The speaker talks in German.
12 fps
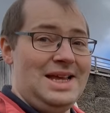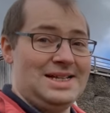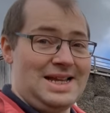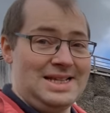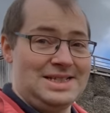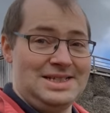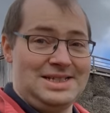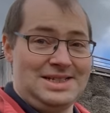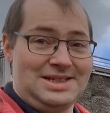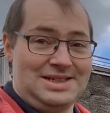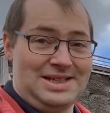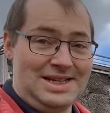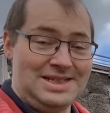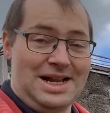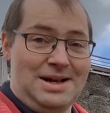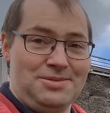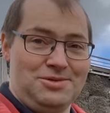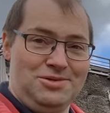Das ist
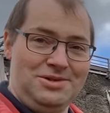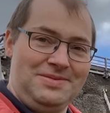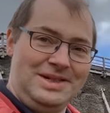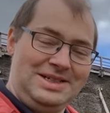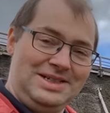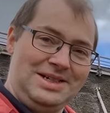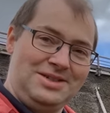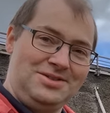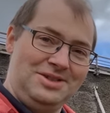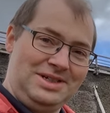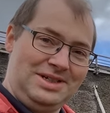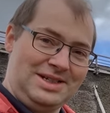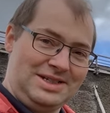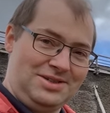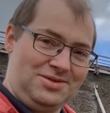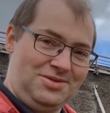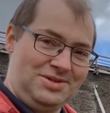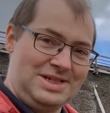deshalb gut, wenn ich natürlich jetzt
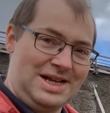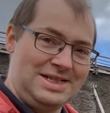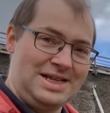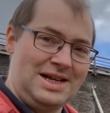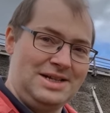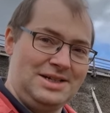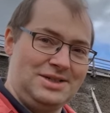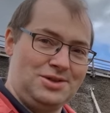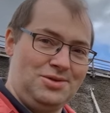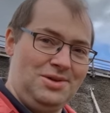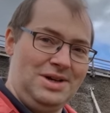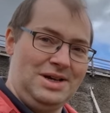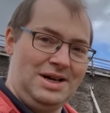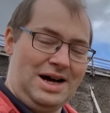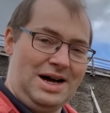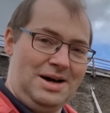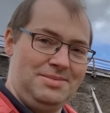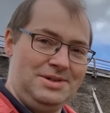so salzhaltige Sohle
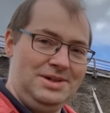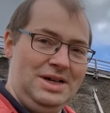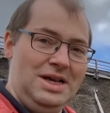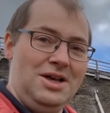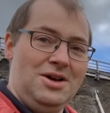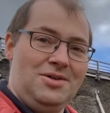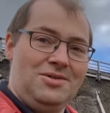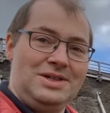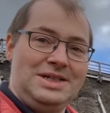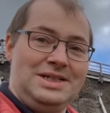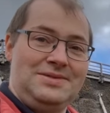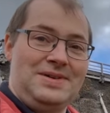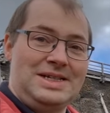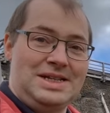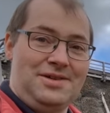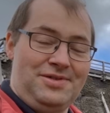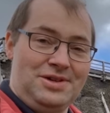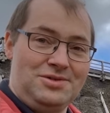habe und ich
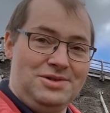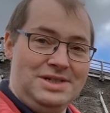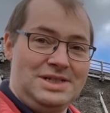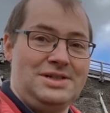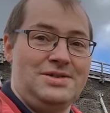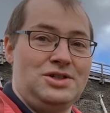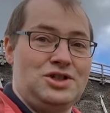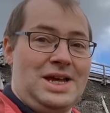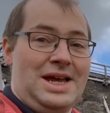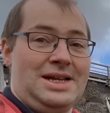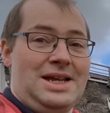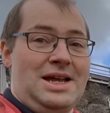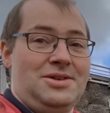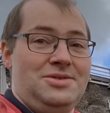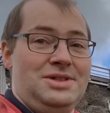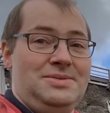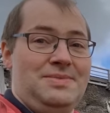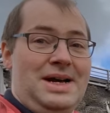Wasser verdunste, steigt
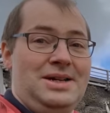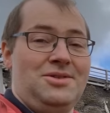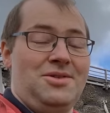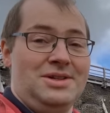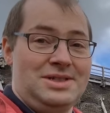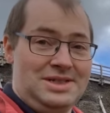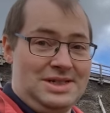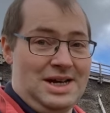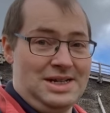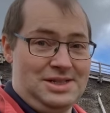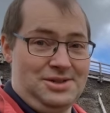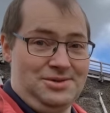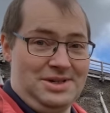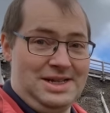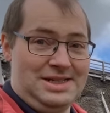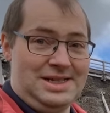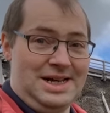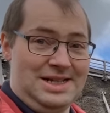dadurch meine Konzentration
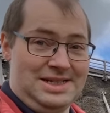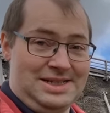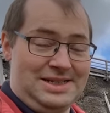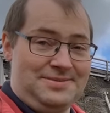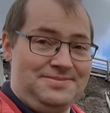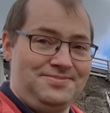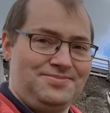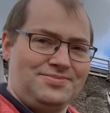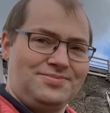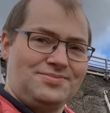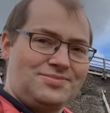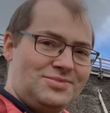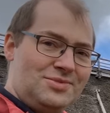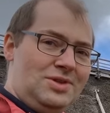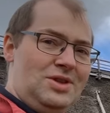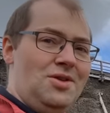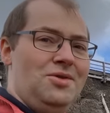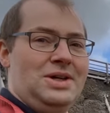an Salz.
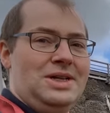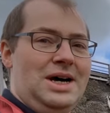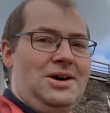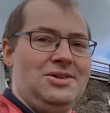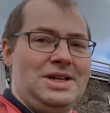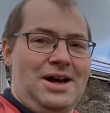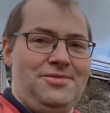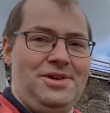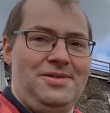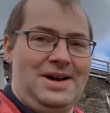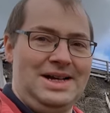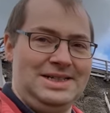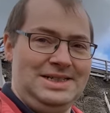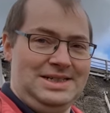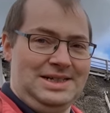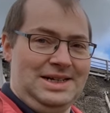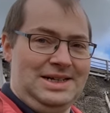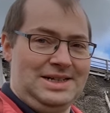Und genau dafür waren die
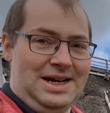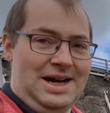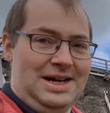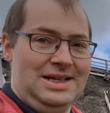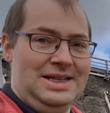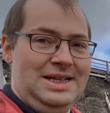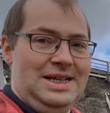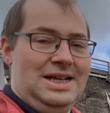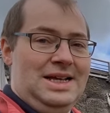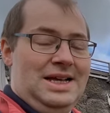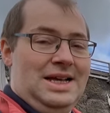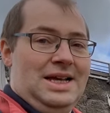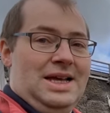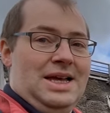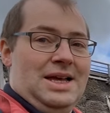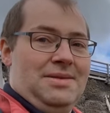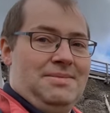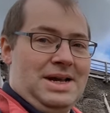Dinger da.
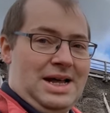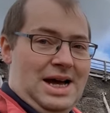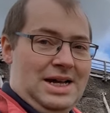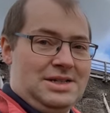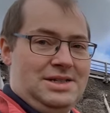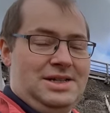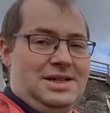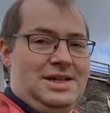Man hat